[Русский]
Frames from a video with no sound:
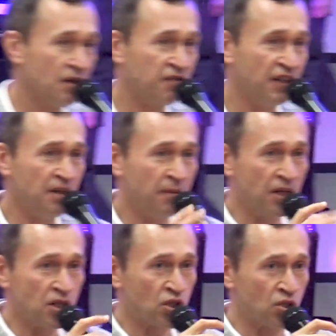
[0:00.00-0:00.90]
Во имя
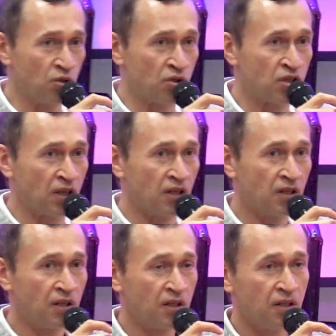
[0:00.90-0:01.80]
Иисуса.
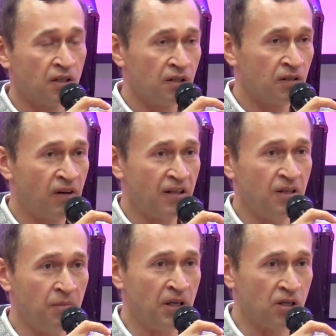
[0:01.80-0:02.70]
Во
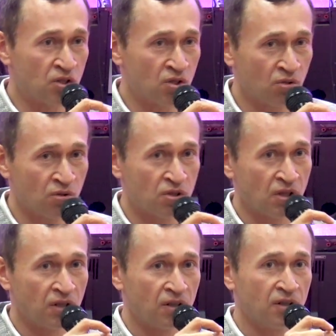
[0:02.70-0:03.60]
имя
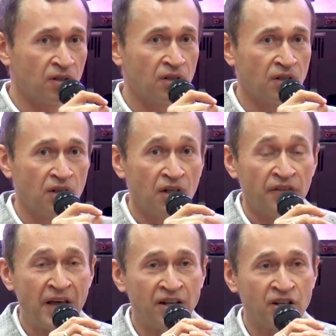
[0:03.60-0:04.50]
Иисуса.
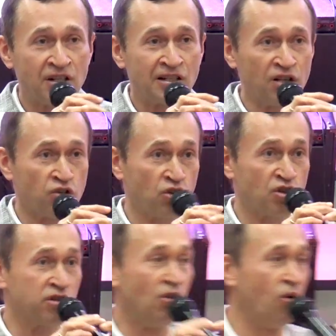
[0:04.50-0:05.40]
Также слышу
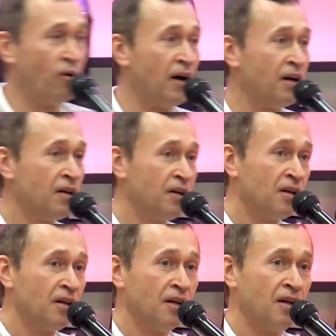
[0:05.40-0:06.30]
слово
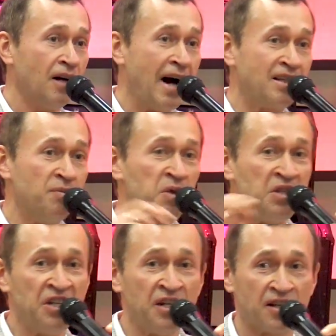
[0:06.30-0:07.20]

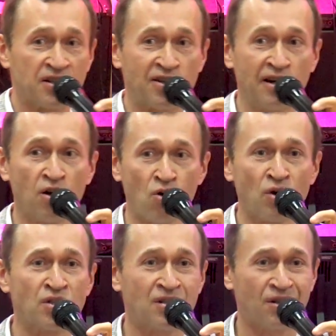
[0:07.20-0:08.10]
«отмени
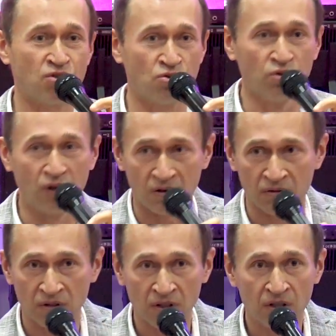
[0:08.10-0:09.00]
склероз сосудов»
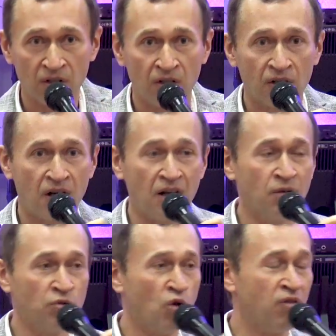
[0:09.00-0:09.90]

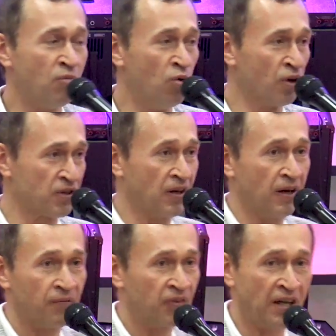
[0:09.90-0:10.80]
головного
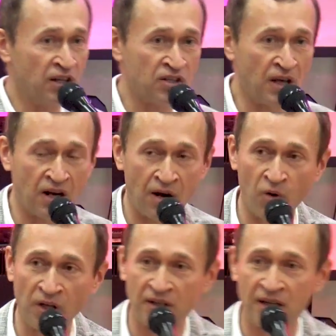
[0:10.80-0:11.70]
мозга. Я не знаю,
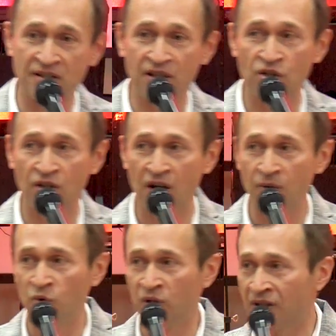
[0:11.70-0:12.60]
кого это,
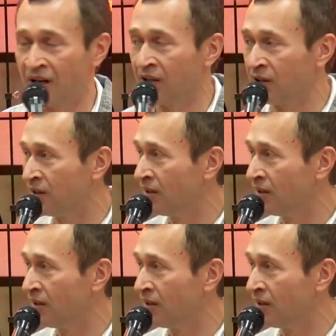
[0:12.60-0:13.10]
кому это